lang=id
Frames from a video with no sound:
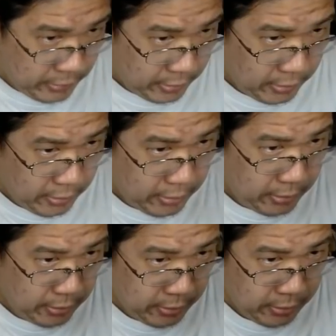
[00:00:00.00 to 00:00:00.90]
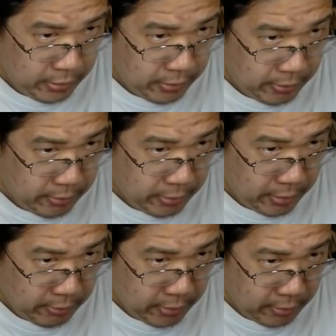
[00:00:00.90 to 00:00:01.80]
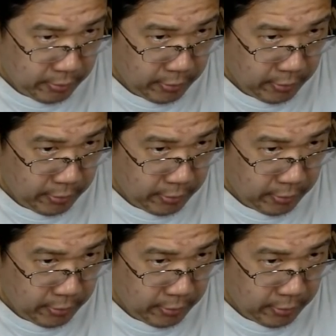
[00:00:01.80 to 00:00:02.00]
kayak gini tentang-tentang